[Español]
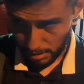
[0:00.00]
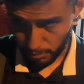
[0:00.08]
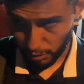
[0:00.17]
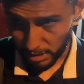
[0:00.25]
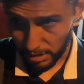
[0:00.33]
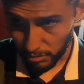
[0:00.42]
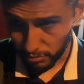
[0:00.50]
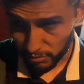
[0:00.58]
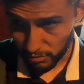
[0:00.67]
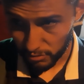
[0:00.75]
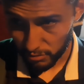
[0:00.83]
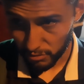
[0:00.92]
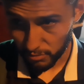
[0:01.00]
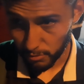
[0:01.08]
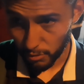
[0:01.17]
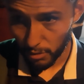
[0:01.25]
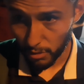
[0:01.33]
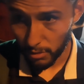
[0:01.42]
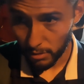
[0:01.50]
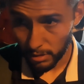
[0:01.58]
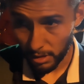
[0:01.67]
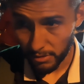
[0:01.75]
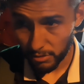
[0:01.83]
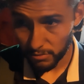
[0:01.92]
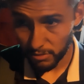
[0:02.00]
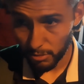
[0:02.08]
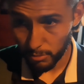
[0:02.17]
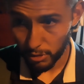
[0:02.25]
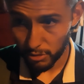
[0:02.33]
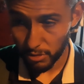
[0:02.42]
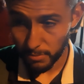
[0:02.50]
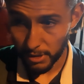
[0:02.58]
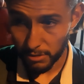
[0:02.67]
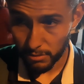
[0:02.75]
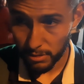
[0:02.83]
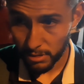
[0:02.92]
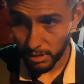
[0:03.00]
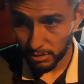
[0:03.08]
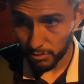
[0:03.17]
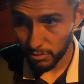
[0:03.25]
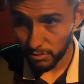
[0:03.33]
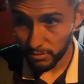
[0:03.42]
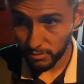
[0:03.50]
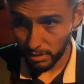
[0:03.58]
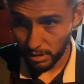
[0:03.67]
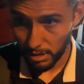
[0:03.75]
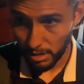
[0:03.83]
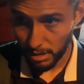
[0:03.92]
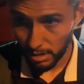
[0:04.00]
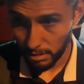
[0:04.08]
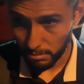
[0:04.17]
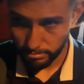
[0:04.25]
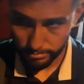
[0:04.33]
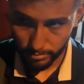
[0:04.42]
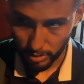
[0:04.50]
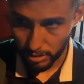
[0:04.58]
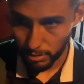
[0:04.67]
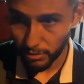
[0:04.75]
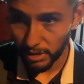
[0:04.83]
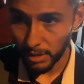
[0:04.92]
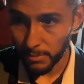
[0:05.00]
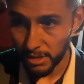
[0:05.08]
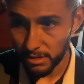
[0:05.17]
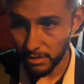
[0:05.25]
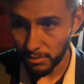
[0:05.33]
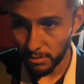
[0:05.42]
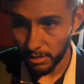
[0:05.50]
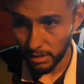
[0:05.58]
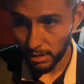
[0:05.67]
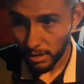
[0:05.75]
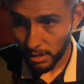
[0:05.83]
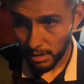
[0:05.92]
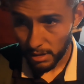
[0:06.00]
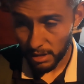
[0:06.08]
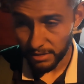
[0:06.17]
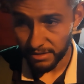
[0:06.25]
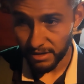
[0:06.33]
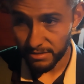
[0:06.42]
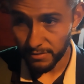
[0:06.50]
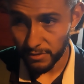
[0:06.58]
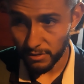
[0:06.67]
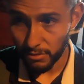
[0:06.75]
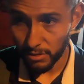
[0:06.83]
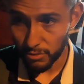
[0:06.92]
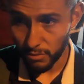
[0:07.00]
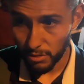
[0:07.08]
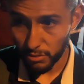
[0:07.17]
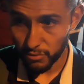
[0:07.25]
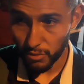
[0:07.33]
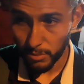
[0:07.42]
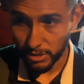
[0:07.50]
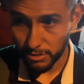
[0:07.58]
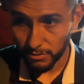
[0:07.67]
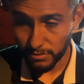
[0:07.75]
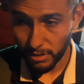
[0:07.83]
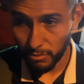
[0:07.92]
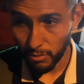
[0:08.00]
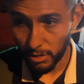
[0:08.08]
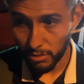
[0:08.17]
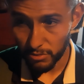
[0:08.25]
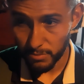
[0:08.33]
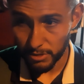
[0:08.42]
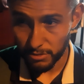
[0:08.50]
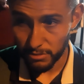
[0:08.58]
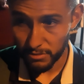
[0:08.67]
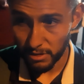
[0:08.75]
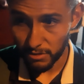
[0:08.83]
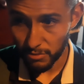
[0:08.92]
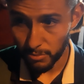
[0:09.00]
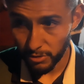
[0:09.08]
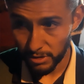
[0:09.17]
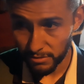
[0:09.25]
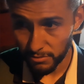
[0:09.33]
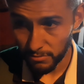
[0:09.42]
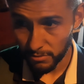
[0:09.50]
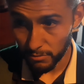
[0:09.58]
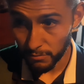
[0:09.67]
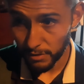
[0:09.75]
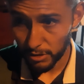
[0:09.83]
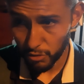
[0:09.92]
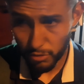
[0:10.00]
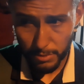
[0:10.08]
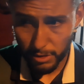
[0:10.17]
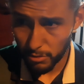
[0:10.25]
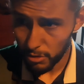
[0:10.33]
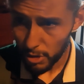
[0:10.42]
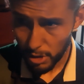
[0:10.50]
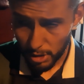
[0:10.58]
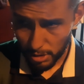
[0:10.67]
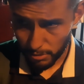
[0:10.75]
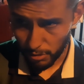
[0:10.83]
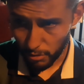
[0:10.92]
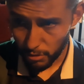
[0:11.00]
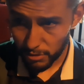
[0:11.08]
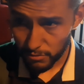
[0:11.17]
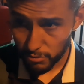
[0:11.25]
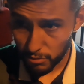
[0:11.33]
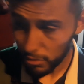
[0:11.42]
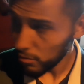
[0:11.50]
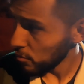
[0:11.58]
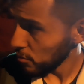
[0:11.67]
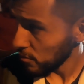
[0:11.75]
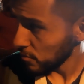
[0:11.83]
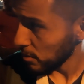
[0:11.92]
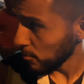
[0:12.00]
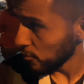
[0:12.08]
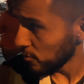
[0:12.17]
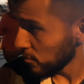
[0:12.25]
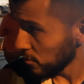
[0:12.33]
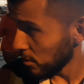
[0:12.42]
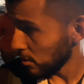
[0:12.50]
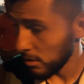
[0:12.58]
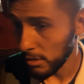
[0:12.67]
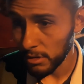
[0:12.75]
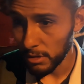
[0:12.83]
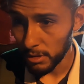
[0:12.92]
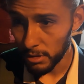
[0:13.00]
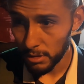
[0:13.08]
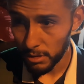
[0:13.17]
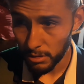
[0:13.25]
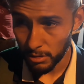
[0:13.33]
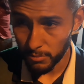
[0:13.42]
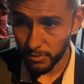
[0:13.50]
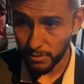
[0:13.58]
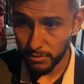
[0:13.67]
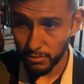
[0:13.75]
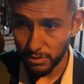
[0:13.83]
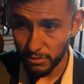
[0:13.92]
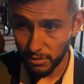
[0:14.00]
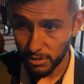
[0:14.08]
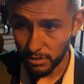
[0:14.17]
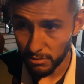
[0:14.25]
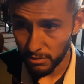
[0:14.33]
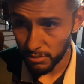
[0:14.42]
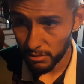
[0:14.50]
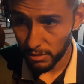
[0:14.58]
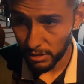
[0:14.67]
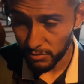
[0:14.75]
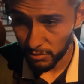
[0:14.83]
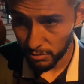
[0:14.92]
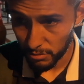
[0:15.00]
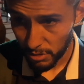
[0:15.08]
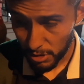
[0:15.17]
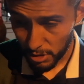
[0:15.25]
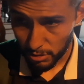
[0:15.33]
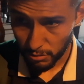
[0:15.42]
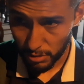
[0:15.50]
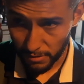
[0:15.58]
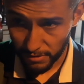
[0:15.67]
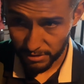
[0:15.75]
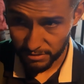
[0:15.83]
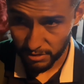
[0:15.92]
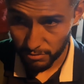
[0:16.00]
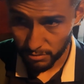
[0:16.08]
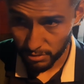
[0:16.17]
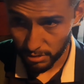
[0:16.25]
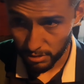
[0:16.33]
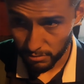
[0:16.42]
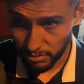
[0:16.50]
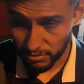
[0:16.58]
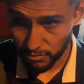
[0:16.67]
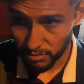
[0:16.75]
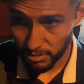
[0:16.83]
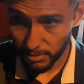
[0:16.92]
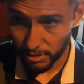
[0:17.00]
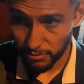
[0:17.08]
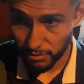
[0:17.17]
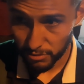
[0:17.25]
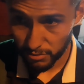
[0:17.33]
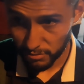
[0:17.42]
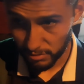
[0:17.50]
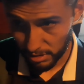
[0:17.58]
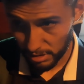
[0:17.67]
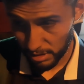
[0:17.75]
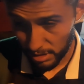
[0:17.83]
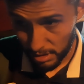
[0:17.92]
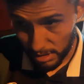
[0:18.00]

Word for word: por ahí nos, nos pudo haber costado un poquito el parón a todos, lógicamente, ¿no? el desgaste físico que tuvieron los compañeros que jugaron los partidos de selección puede ser un, factor, pero, luego de eso todos nosotros estamos eh, en óptimas condiciones, yo creo que eso no, debe ser eh, una excusa para nosotros. Eh,